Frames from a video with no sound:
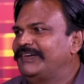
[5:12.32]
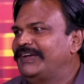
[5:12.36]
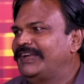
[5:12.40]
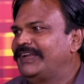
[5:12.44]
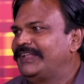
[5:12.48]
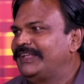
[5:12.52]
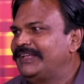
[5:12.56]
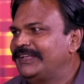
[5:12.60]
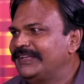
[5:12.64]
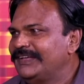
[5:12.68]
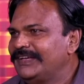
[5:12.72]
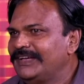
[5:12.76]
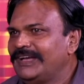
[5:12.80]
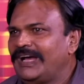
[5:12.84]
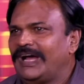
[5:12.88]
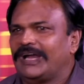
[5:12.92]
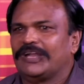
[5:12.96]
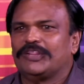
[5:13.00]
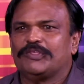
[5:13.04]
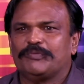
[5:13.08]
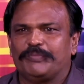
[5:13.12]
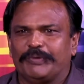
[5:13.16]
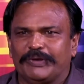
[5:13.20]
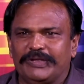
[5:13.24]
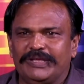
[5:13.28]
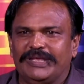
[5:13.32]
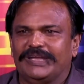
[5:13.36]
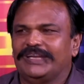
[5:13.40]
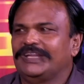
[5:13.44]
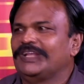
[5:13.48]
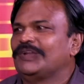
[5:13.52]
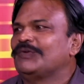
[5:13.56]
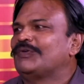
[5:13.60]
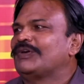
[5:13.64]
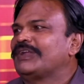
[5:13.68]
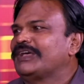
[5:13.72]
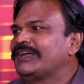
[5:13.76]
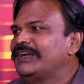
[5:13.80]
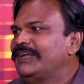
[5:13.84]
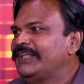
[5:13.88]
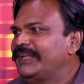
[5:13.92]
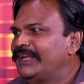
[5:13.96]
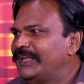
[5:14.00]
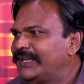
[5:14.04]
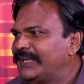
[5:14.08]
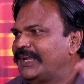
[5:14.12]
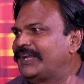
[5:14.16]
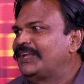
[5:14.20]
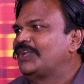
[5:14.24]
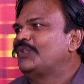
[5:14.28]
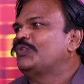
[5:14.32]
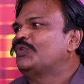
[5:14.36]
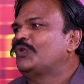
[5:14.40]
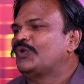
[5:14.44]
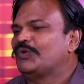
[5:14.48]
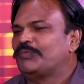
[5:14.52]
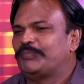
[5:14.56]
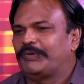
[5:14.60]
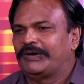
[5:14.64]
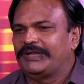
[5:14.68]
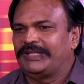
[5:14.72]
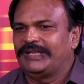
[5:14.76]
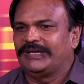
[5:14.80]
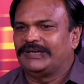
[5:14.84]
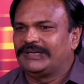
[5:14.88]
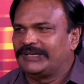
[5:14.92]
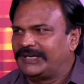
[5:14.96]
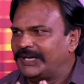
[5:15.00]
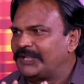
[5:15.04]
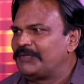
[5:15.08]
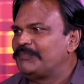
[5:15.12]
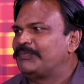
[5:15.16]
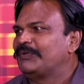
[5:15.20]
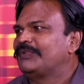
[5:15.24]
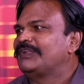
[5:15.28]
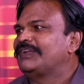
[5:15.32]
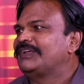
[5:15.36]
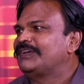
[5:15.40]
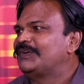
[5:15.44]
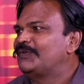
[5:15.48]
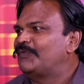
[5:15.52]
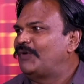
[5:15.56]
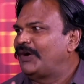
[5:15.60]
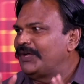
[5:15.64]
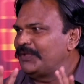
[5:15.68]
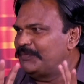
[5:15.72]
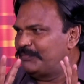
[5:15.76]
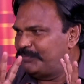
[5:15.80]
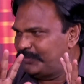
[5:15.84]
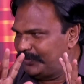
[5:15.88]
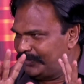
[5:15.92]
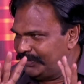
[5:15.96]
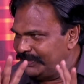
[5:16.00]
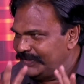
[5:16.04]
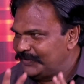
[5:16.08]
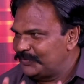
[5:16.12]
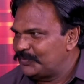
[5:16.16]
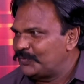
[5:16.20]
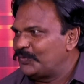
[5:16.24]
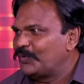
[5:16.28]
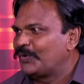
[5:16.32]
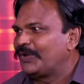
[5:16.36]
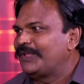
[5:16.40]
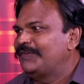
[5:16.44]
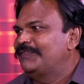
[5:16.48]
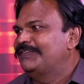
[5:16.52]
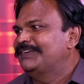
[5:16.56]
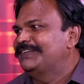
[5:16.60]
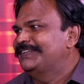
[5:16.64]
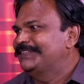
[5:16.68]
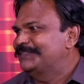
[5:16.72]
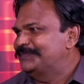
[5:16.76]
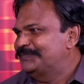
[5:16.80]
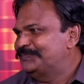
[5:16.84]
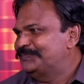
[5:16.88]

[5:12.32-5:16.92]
வேலை அல்லது பெரிய நிறுவனங்களிலே நல்லது ஒரு பணிகள் கிடைப்பதற்கு வாய்ப்பு குறைவு